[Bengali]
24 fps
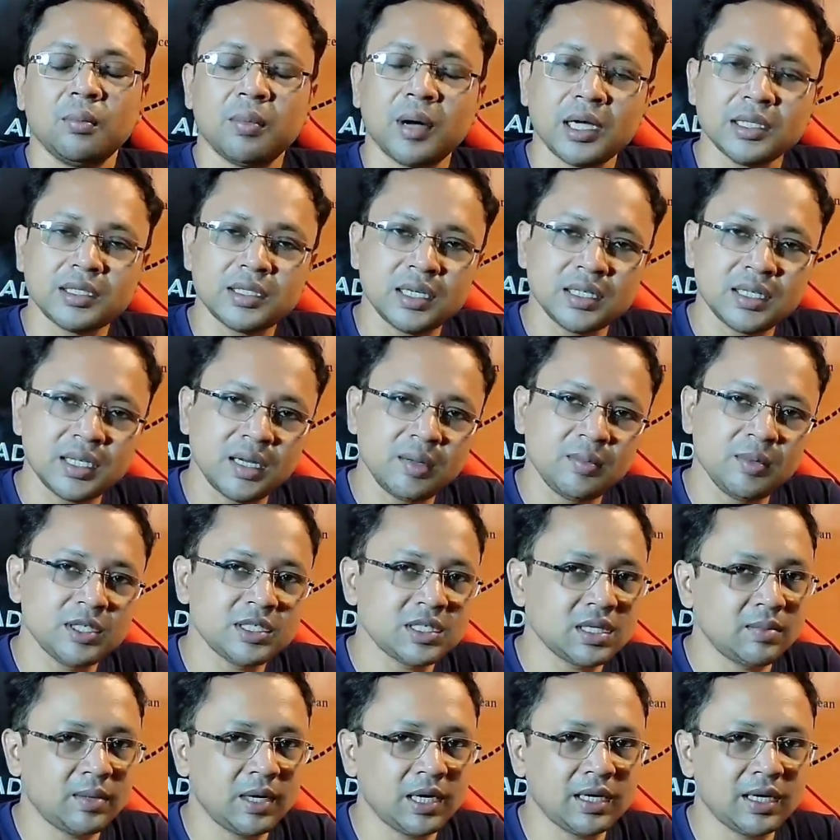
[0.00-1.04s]
পাঁচ হাজার
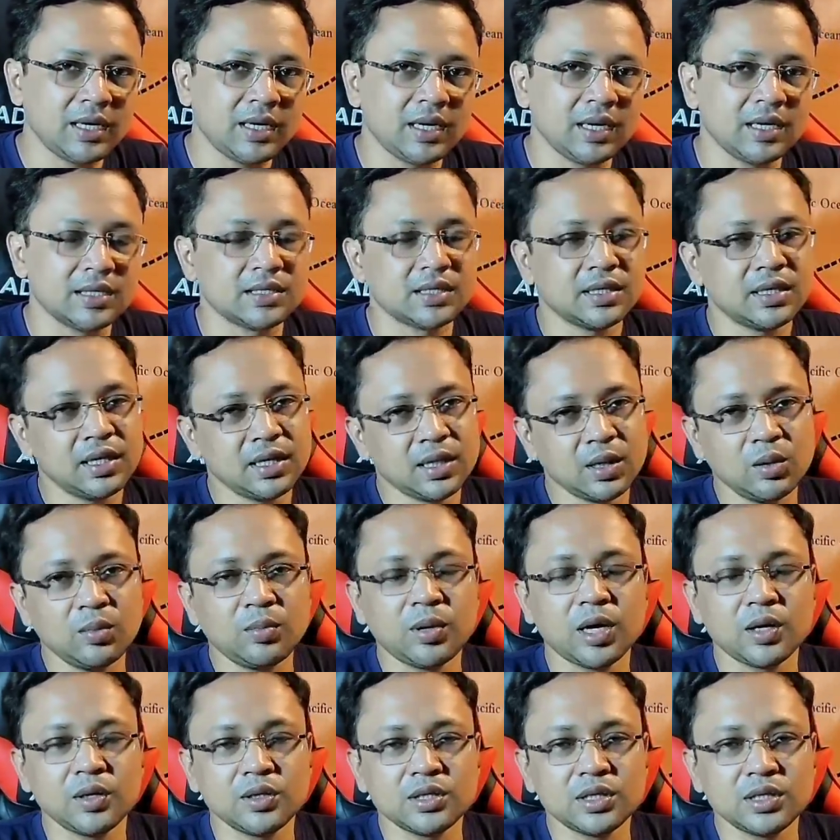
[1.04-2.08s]
এমএইচের ব্যাটারি আছে এটাও
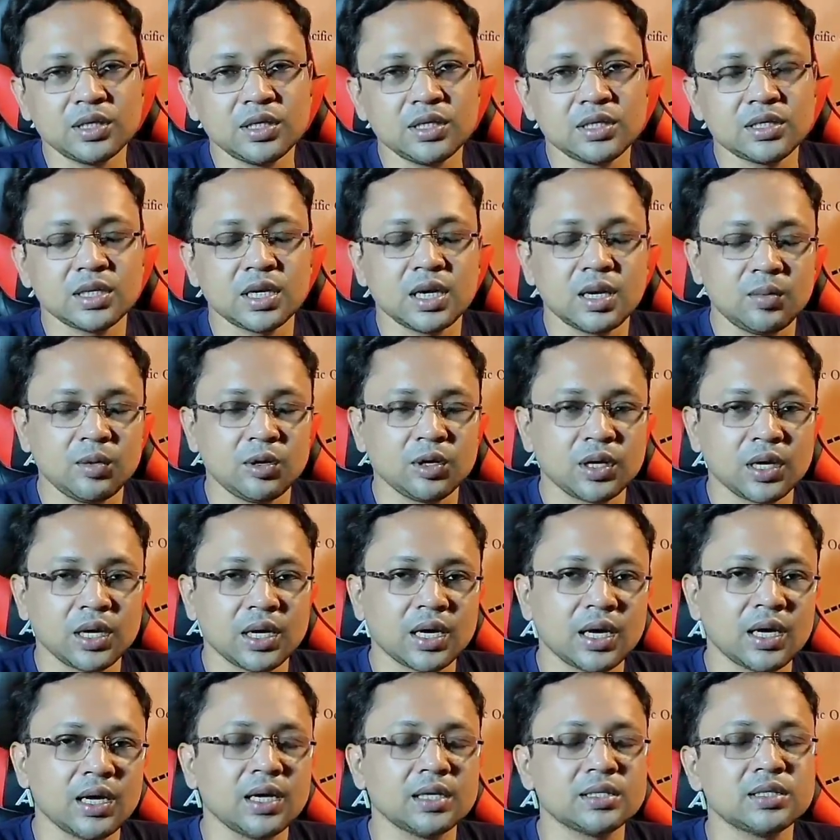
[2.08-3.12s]
ভালো জিনিস এবং
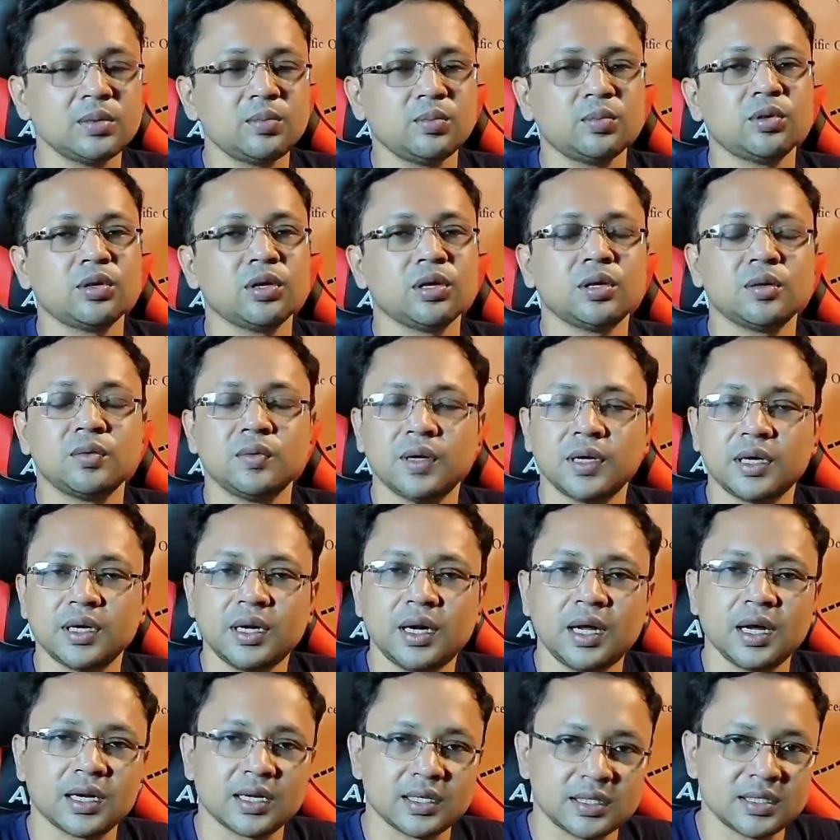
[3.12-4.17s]
এখানে আছে পনেরো
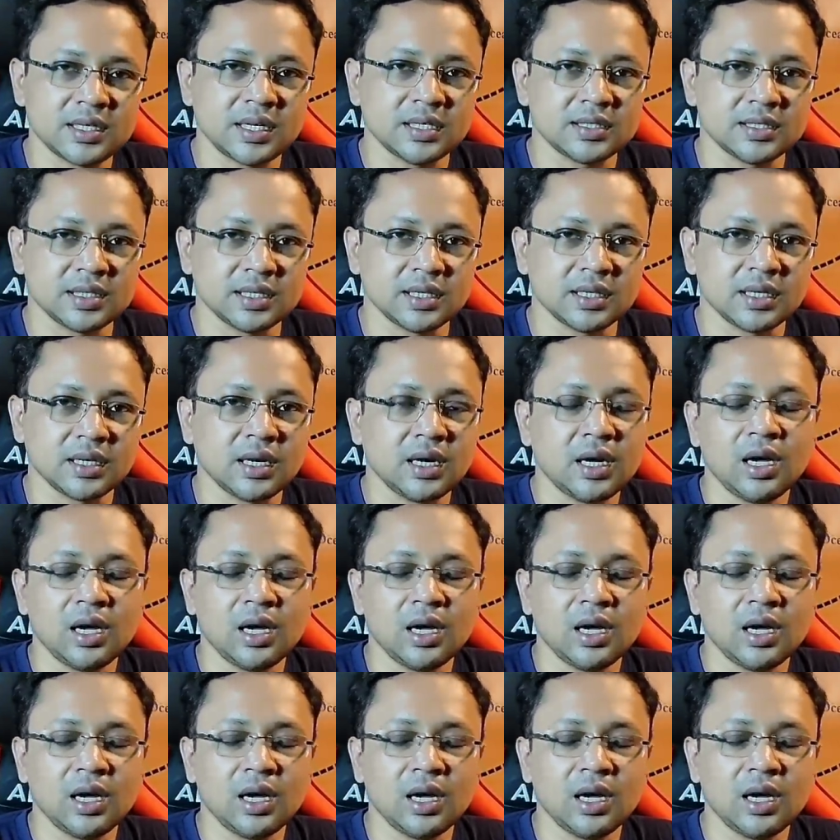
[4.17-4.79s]
ব্যাটের একটা চার্জার